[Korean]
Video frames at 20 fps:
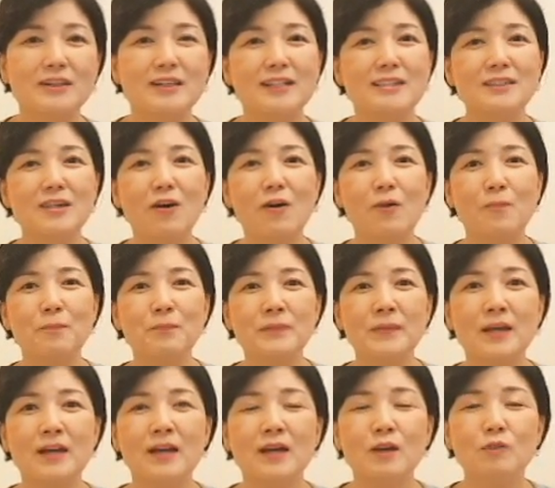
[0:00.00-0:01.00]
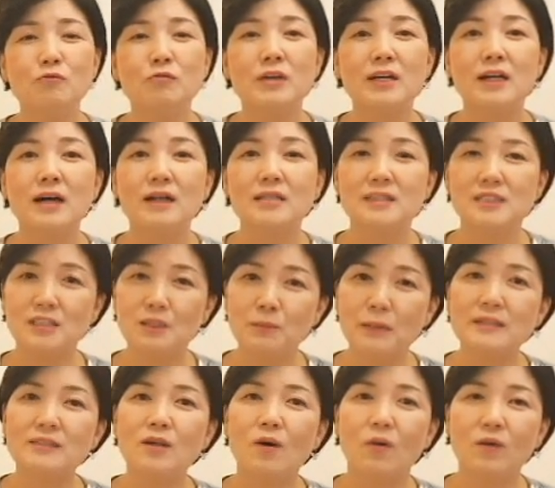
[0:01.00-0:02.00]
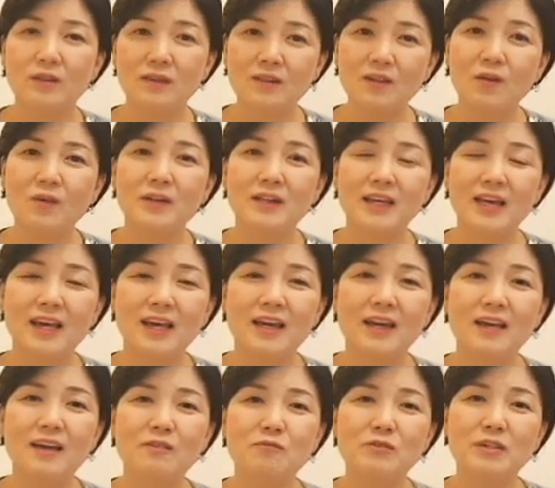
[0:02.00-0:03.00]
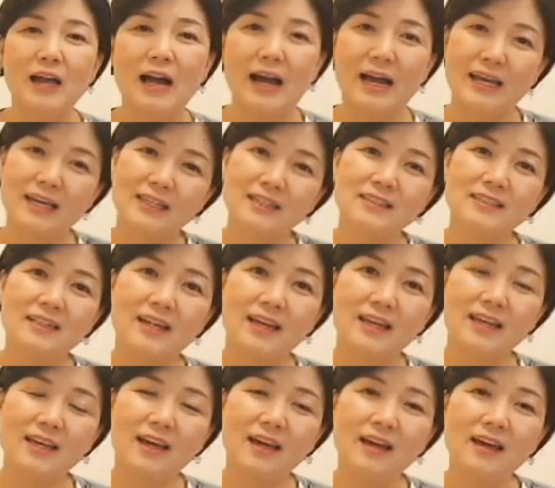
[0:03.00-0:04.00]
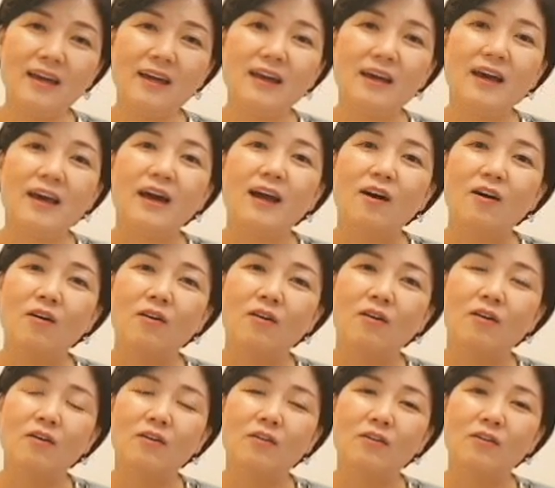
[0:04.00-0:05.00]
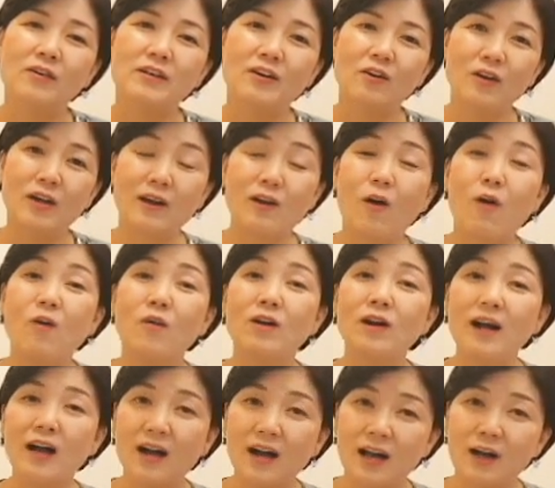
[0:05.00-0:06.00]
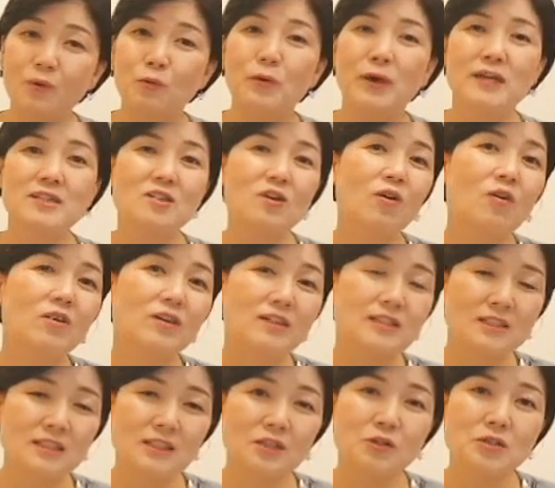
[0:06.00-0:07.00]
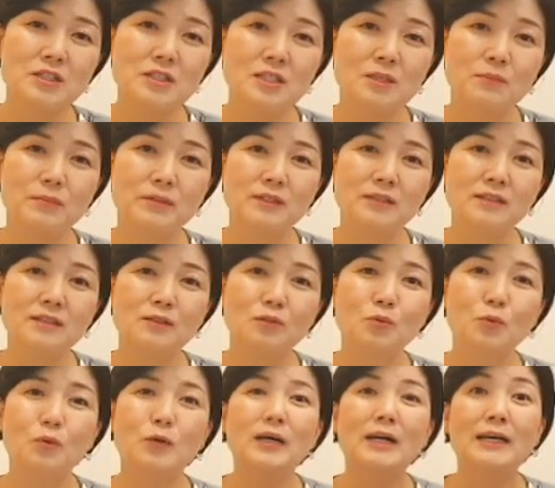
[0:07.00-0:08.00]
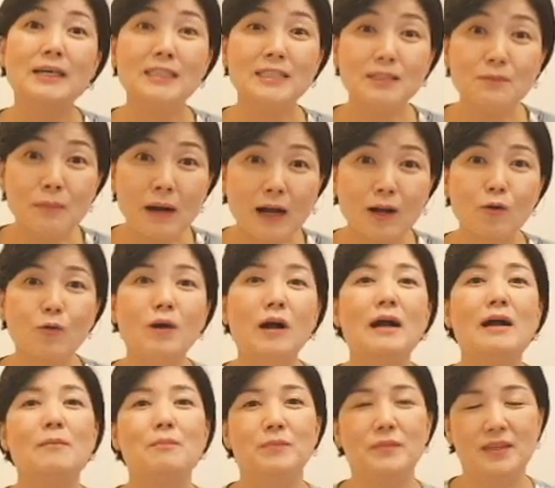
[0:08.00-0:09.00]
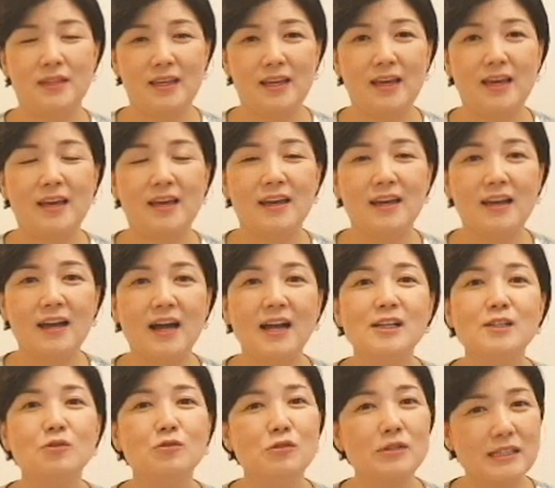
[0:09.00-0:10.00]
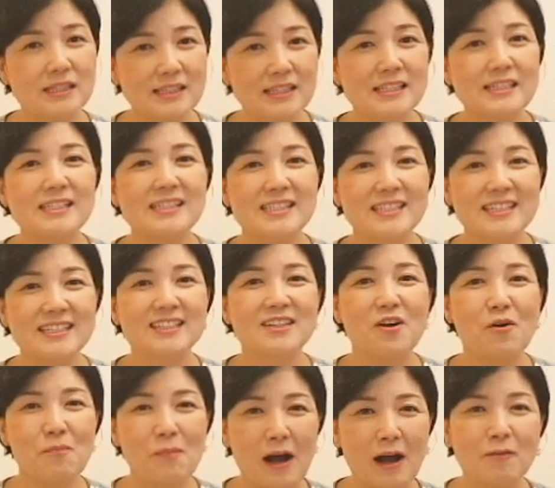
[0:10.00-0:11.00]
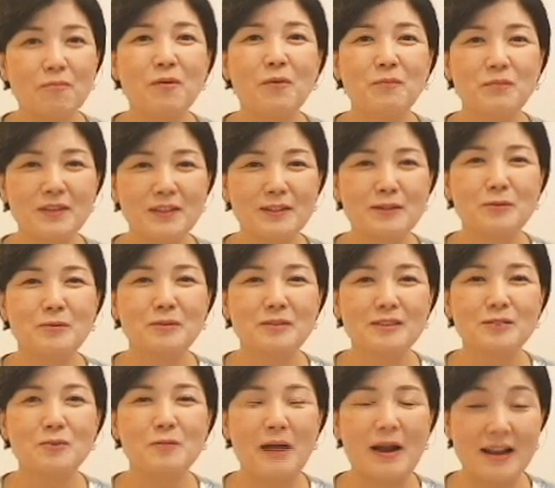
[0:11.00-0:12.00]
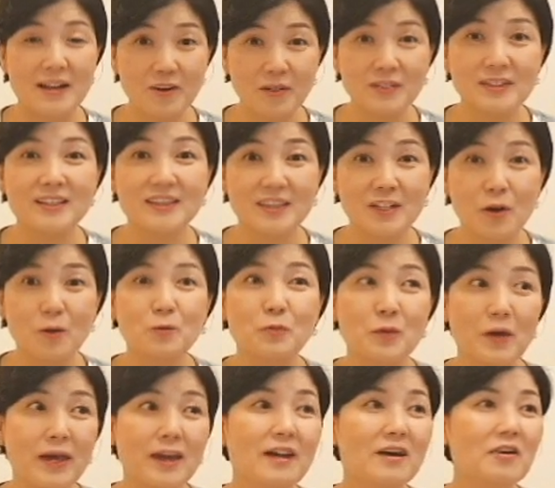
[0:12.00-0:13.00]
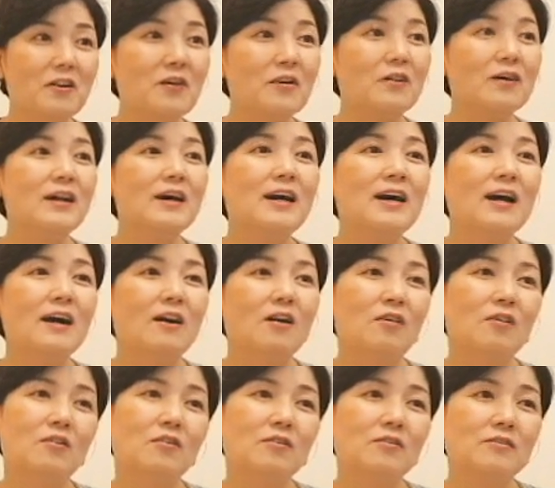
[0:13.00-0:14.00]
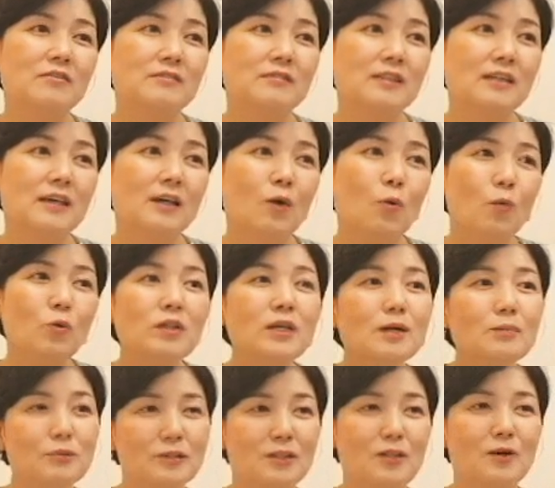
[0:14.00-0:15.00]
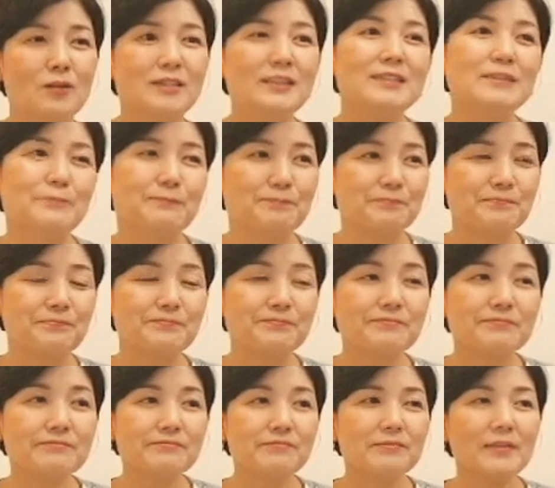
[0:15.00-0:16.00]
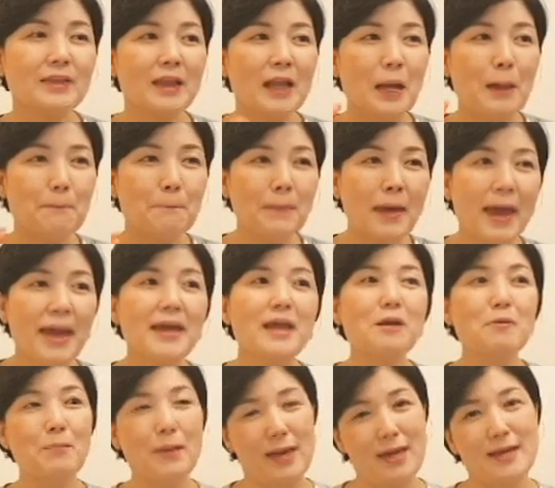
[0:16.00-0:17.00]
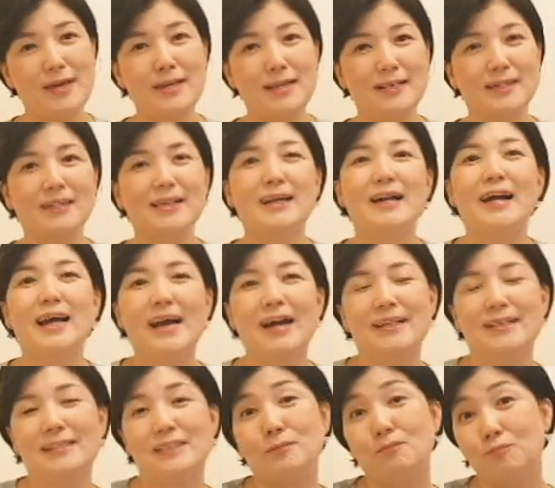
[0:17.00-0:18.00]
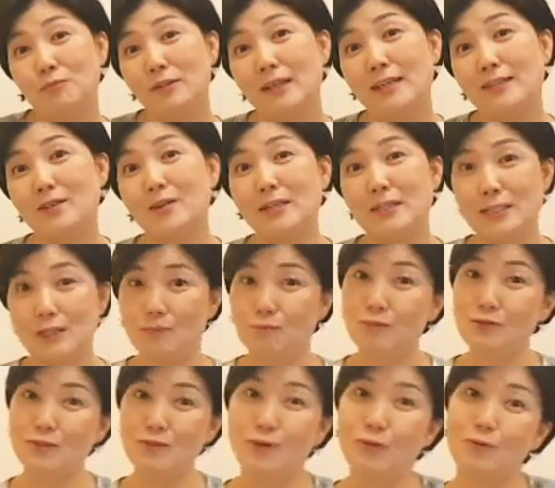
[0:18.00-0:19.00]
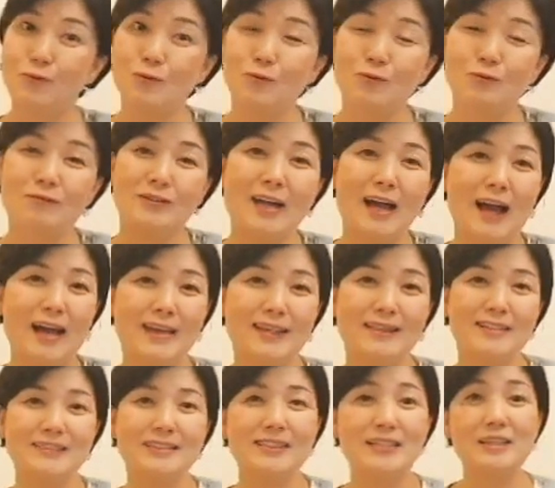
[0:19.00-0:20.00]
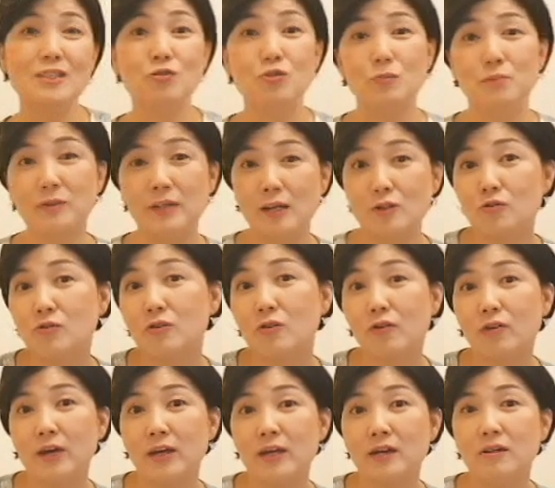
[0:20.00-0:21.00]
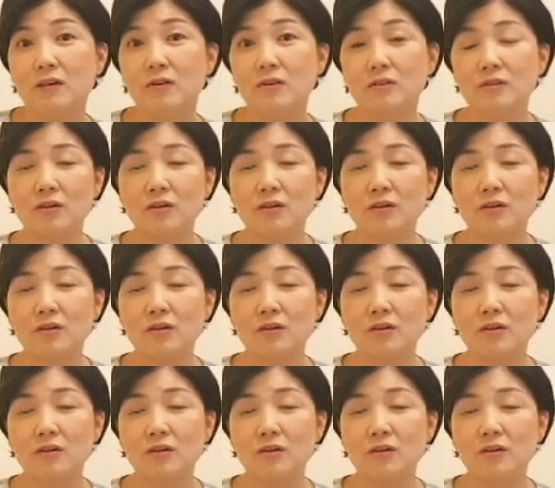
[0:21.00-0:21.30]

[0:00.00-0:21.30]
그래서 우리가 집에서 어떻게 우리 아이들에게 어, 이렇게 건강하고 애정 어린 스킨십을 또 음악과 함께 할 수 있을지 그런 방법들을 오늘 좀 알려드리려고 해요. 어, 오늘부터는 매일매일 한 10분에서 20분 정도 우리 아이들 스킨십을 해줄 거예요.